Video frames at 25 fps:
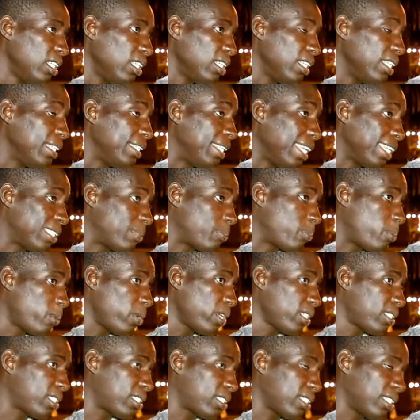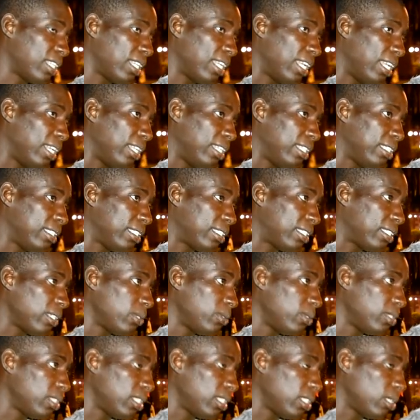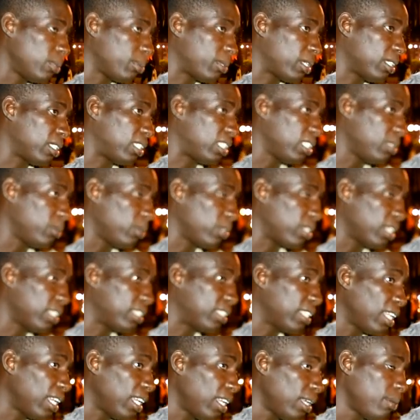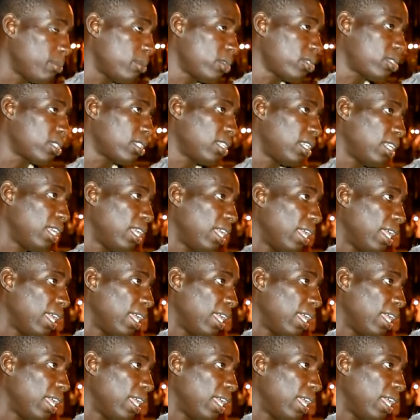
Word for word: Y después el segundo objetivo que tenemos